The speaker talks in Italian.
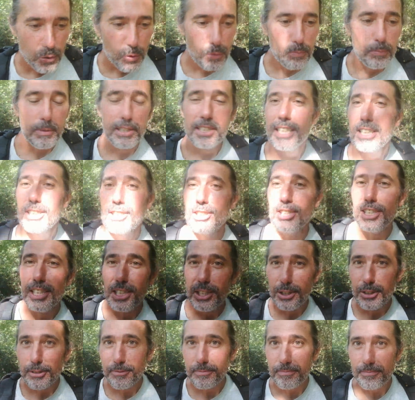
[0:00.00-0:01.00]
un
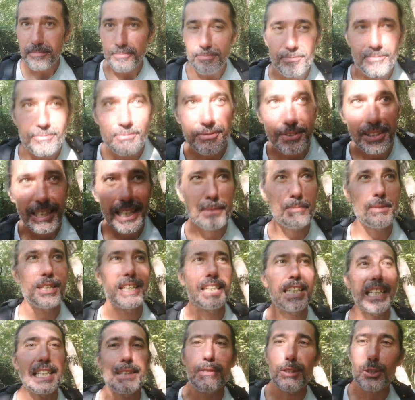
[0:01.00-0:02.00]
messaggino che mi
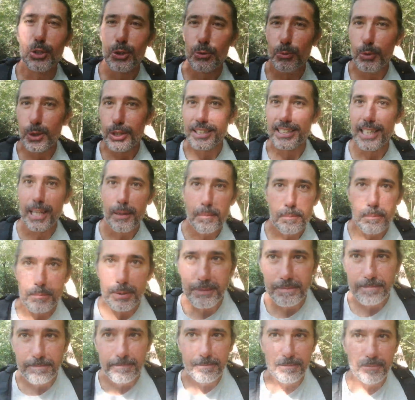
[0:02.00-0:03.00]
arriva su
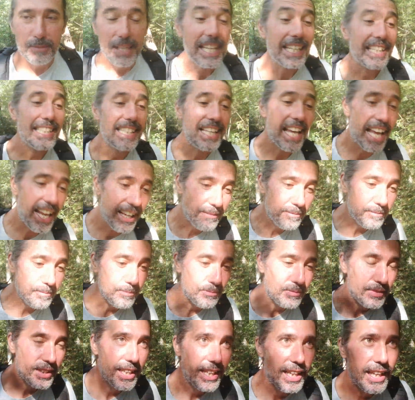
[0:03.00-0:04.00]
WhatsApp. E chi è?
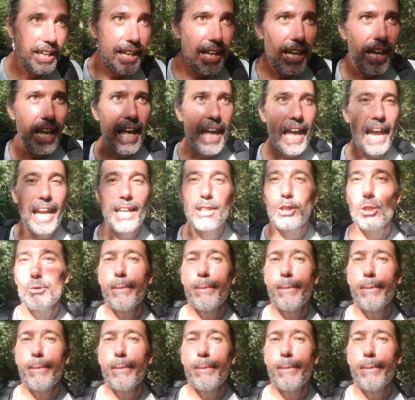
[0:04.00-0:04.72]
È